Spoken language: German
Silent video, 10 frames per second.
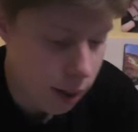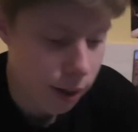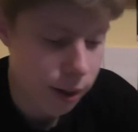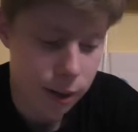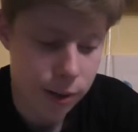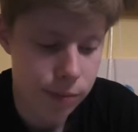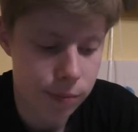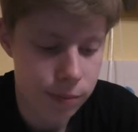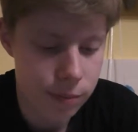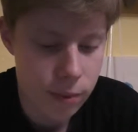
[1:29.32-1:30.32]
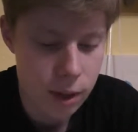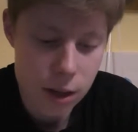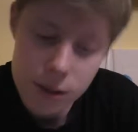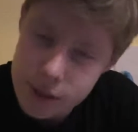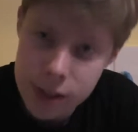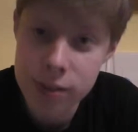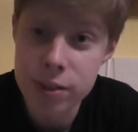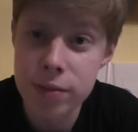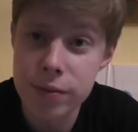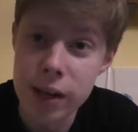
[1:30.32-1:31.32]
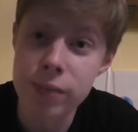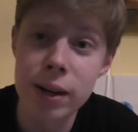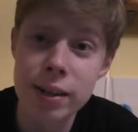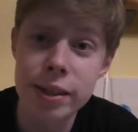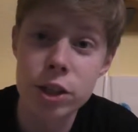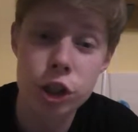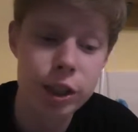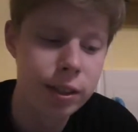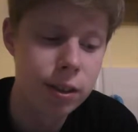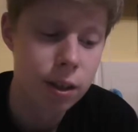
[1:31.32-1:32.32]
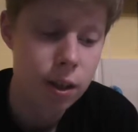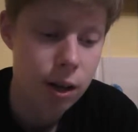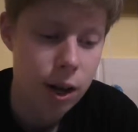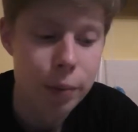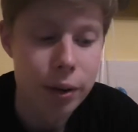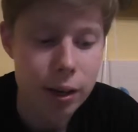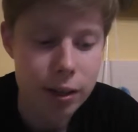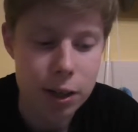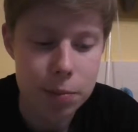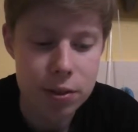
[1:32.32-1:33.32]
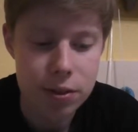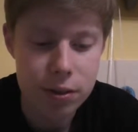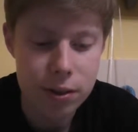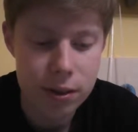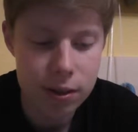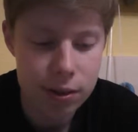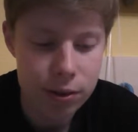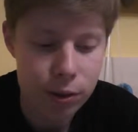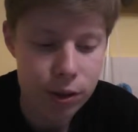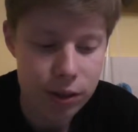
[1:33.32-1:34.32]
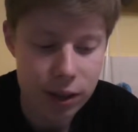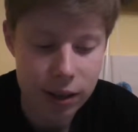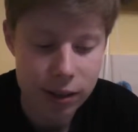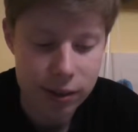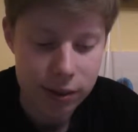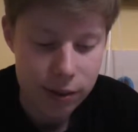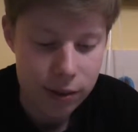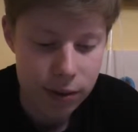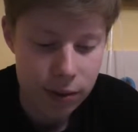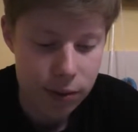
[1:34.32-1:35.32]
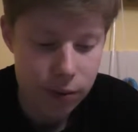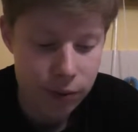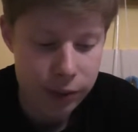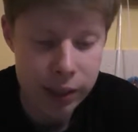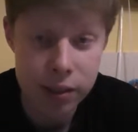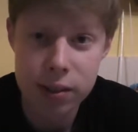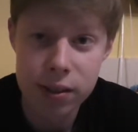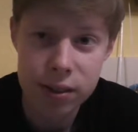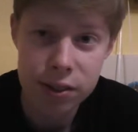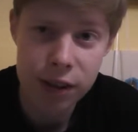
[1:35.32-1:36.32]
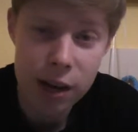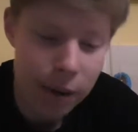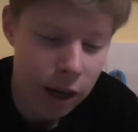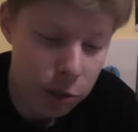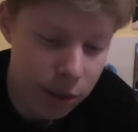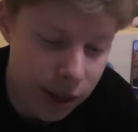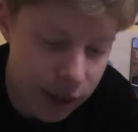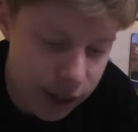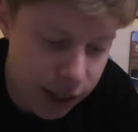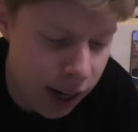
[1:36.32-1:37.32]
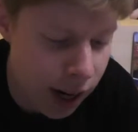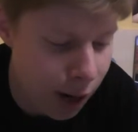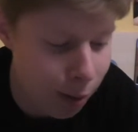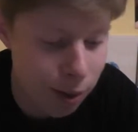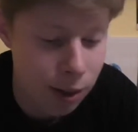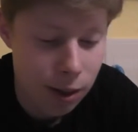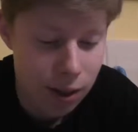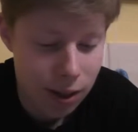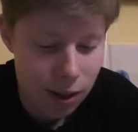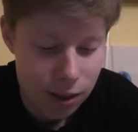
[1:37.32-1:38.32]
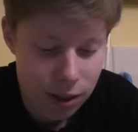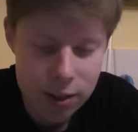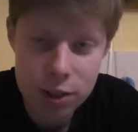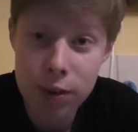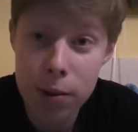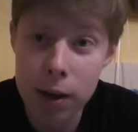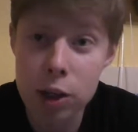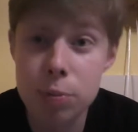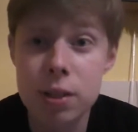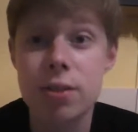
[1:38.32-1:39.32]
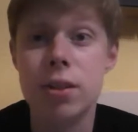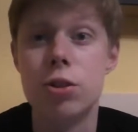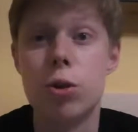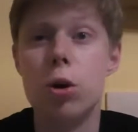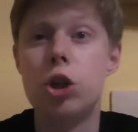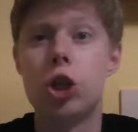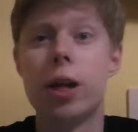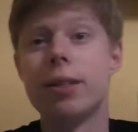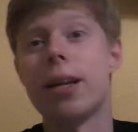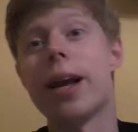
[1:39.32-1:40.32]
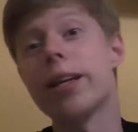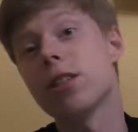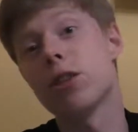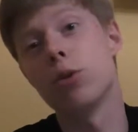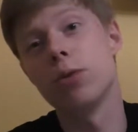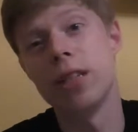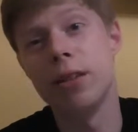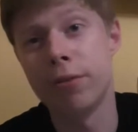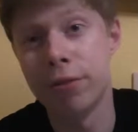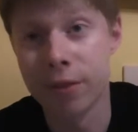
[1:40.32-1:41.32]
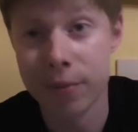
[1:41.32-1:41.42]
Äh, sind weltweit erschienen. Und dann gibt es solche Sachen wie zwei Beispiele, die ich hier habe. Diese zwei Beispiele sind Deutschland exklusiv